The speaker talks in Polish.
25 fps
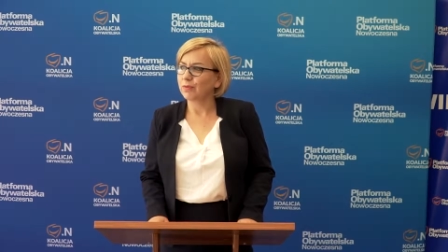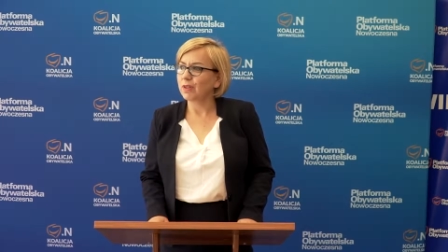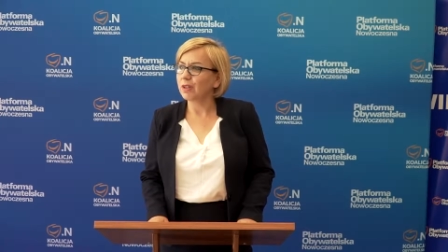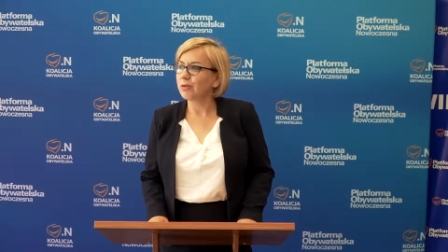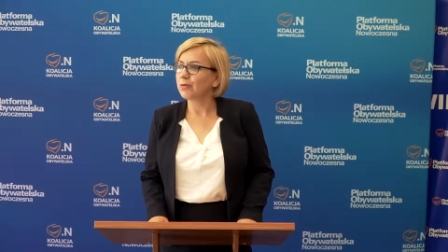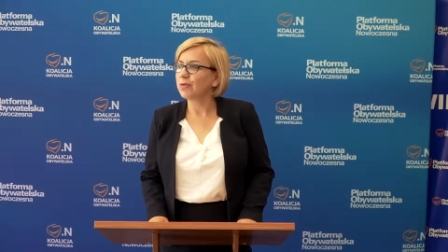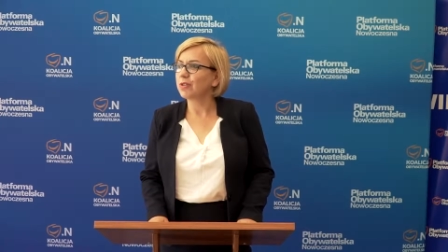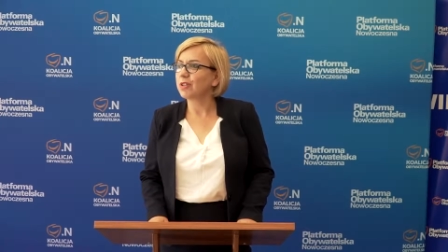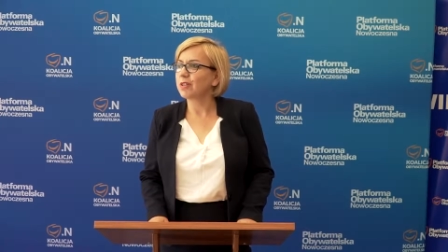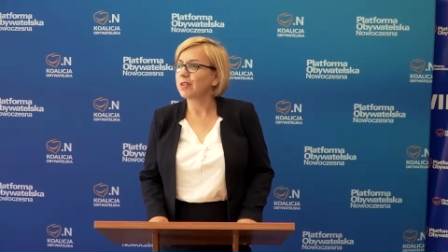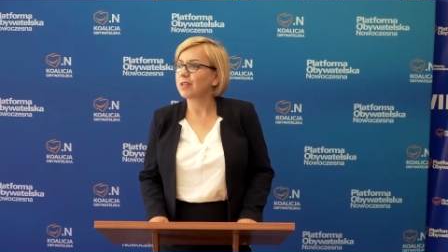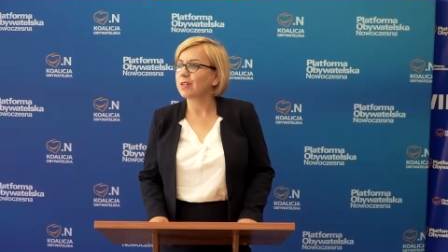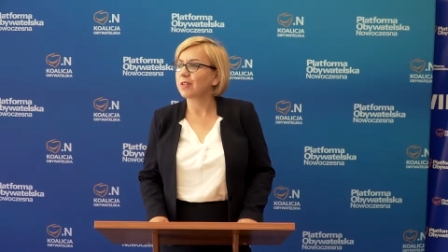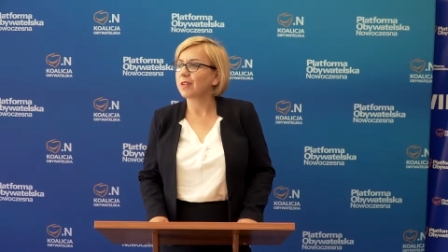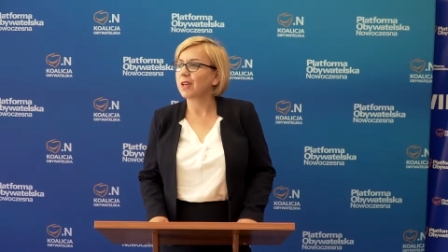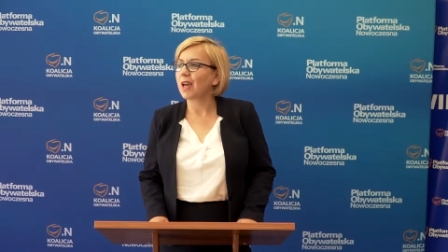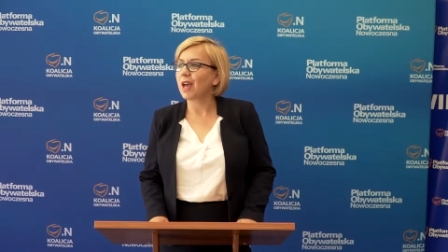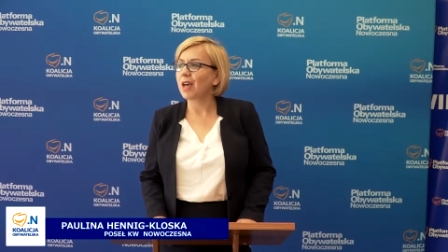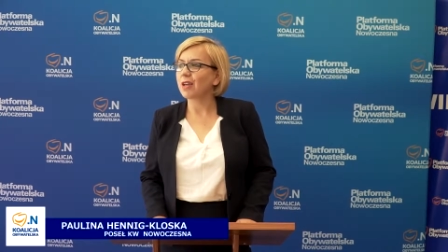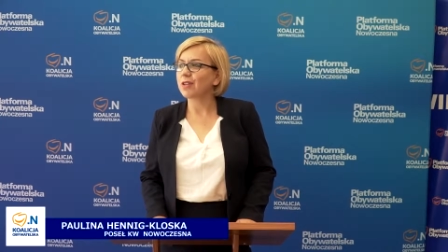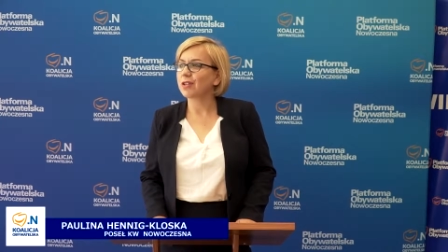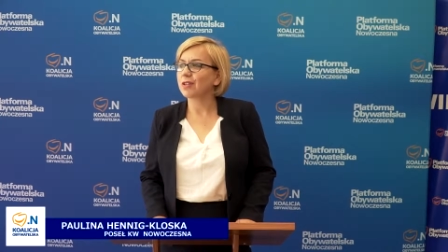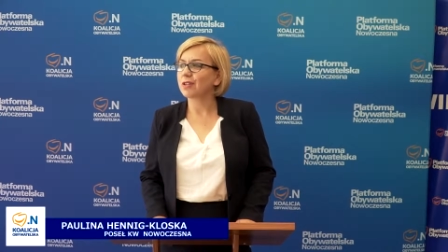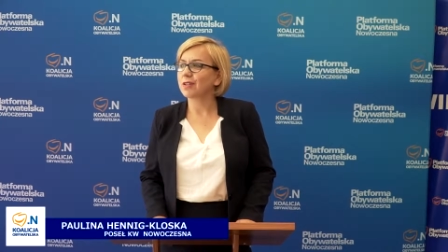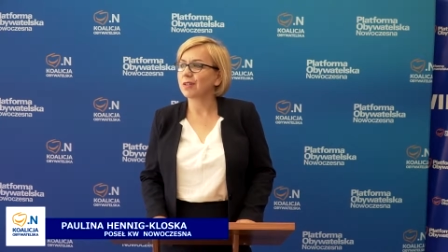Wielu
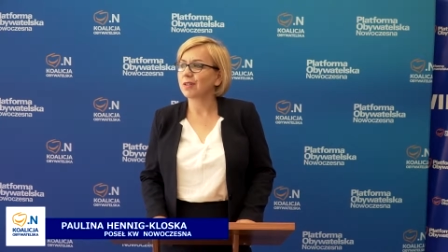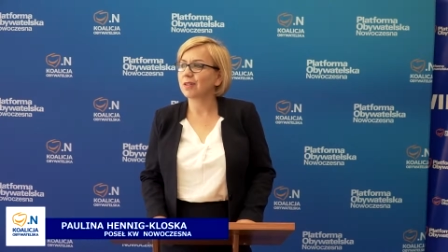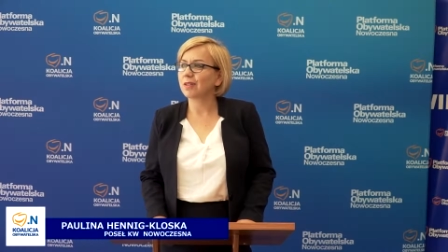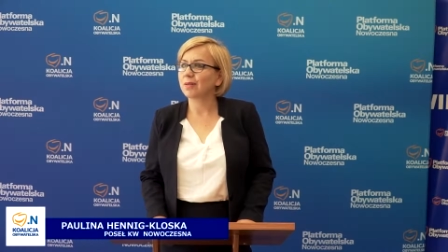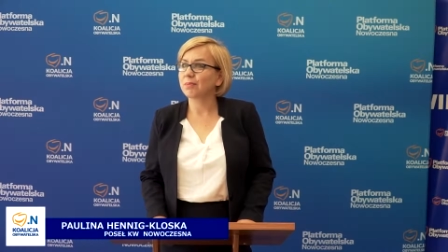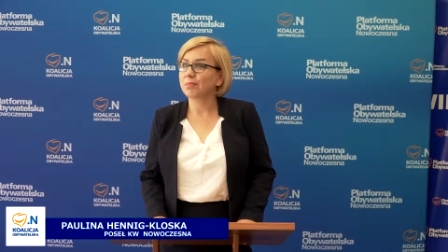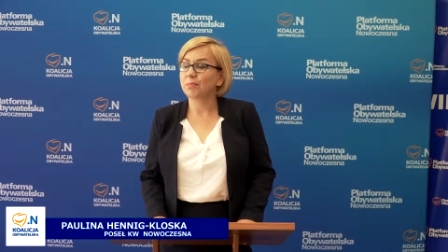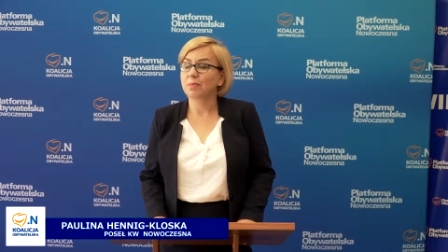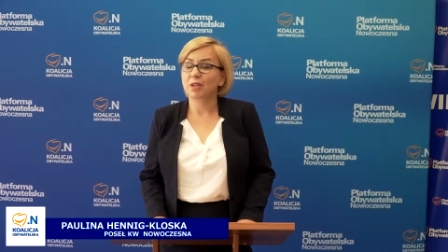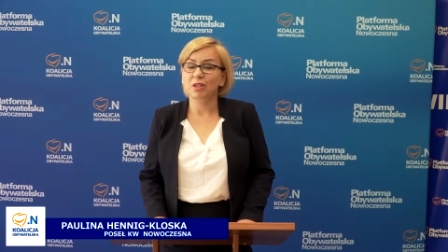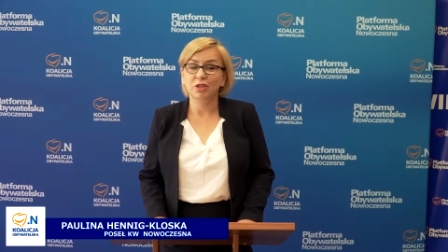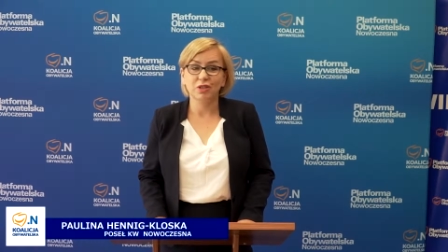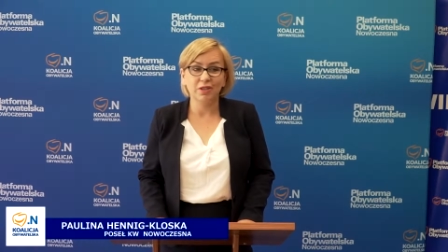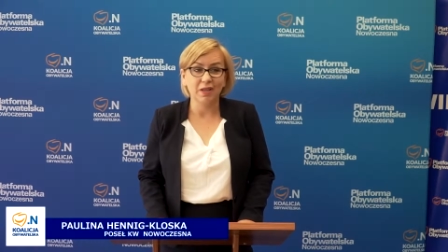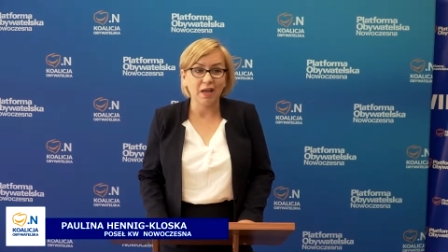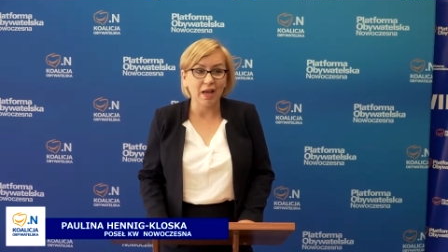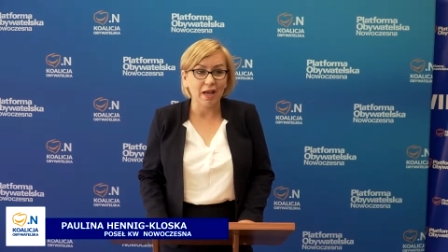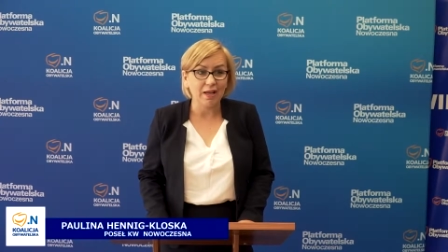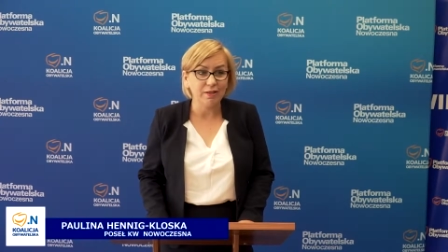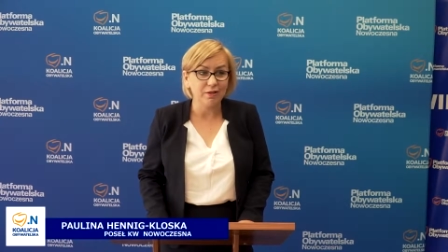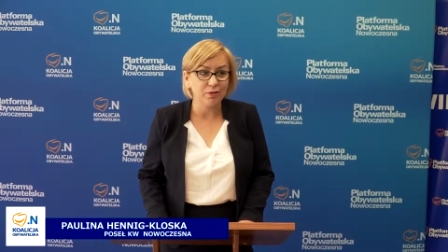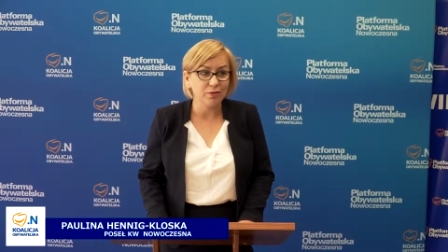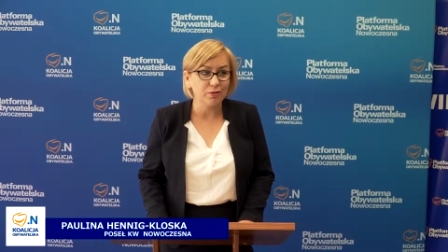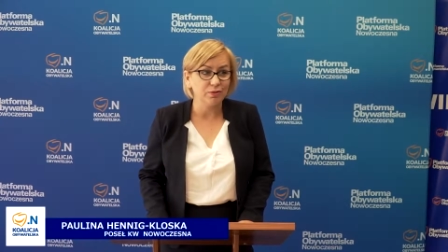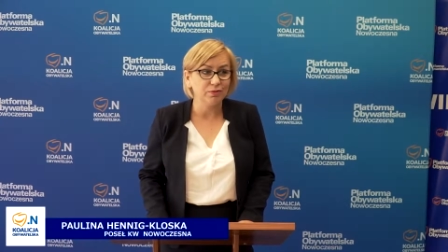dziennikarzy,
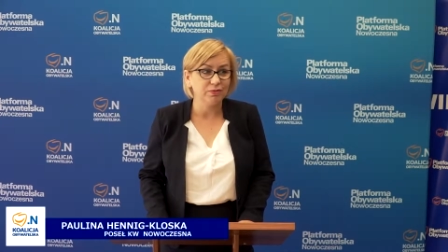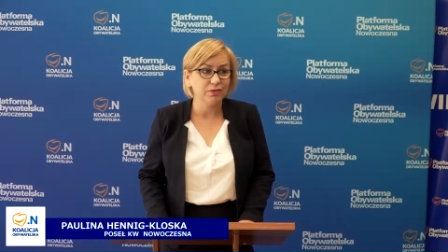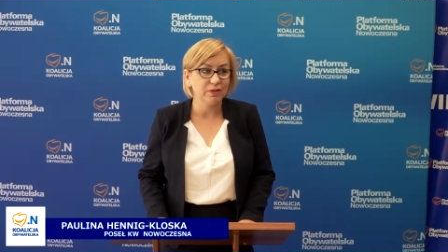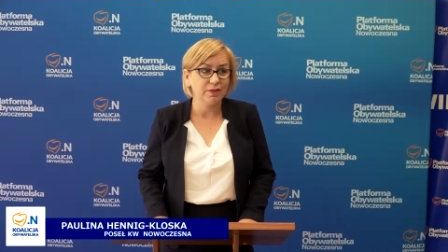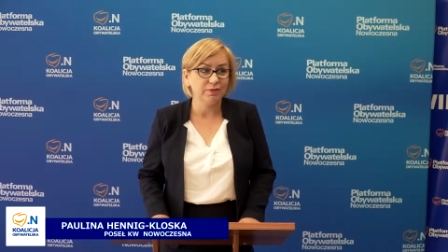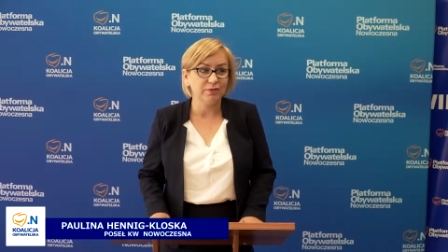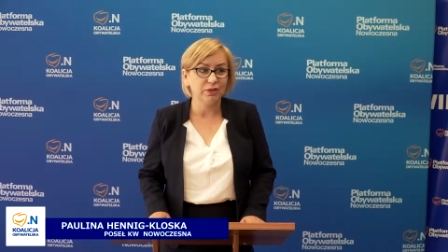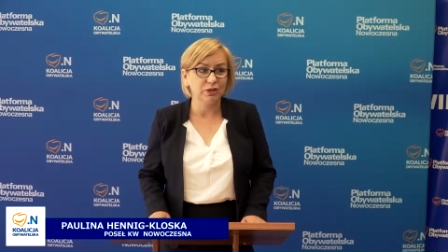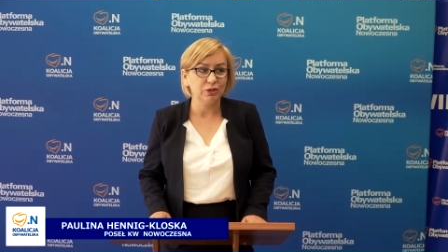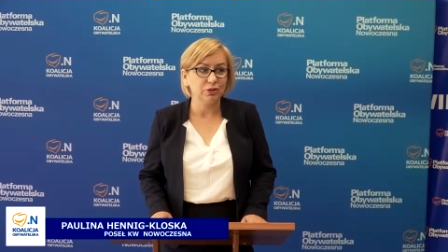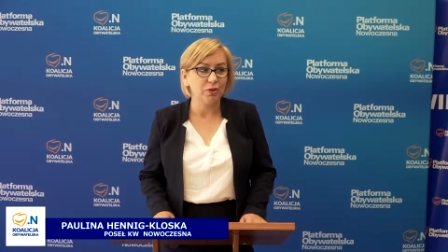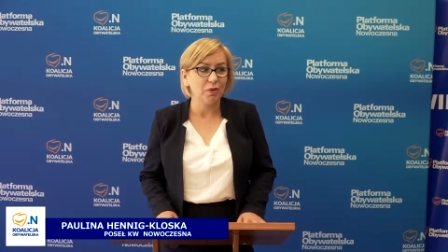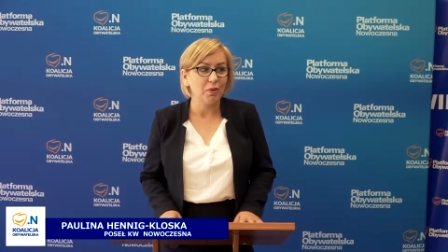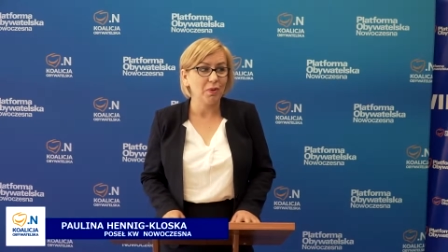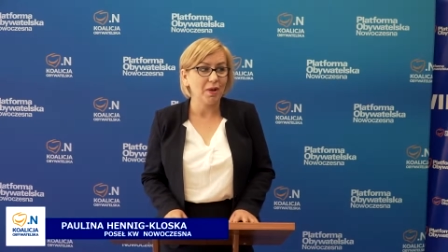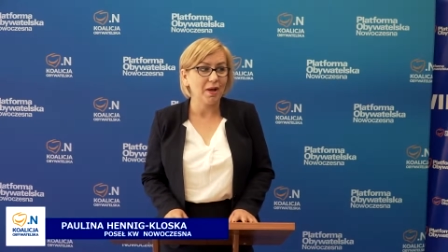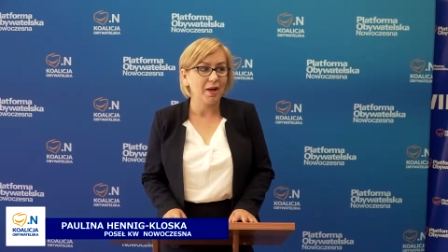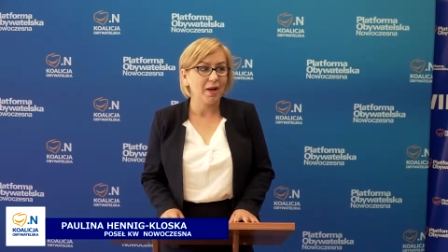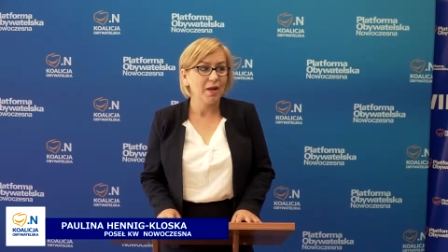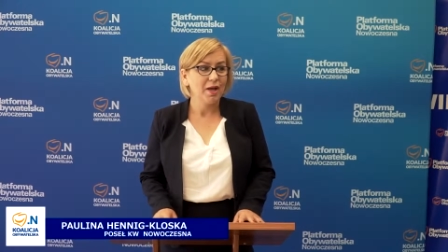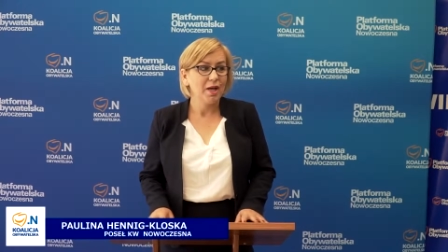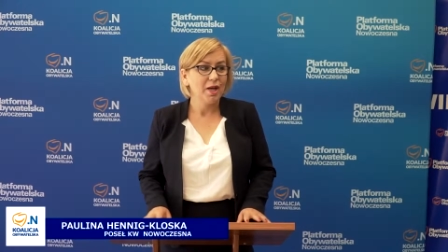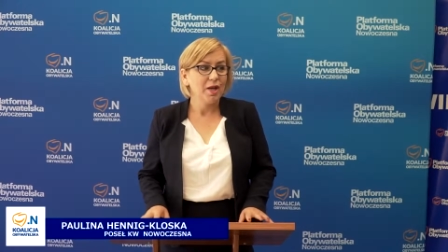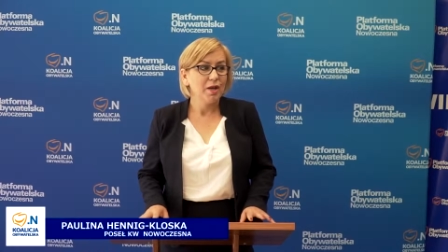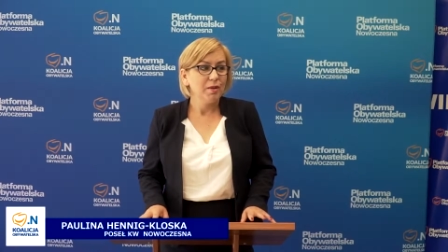mieszkańców, nawet koła